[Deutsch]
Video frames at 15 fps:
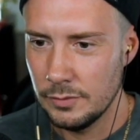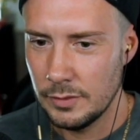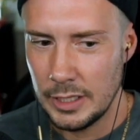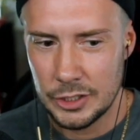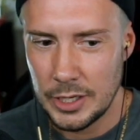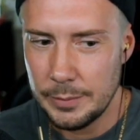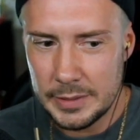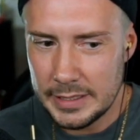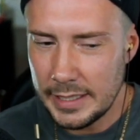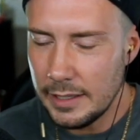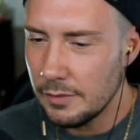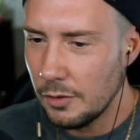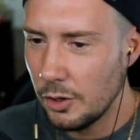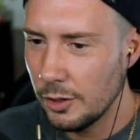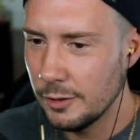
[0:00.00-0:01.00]
Er schreibt,
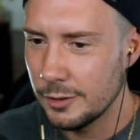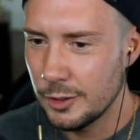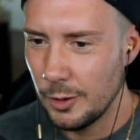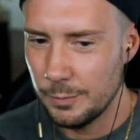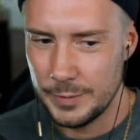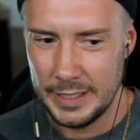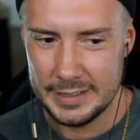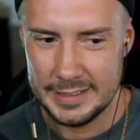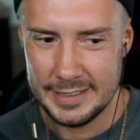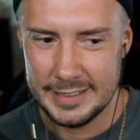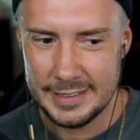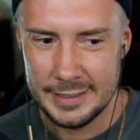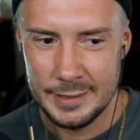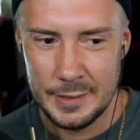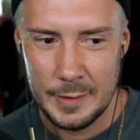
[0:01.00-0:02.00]
jede Woche kommt der Satz.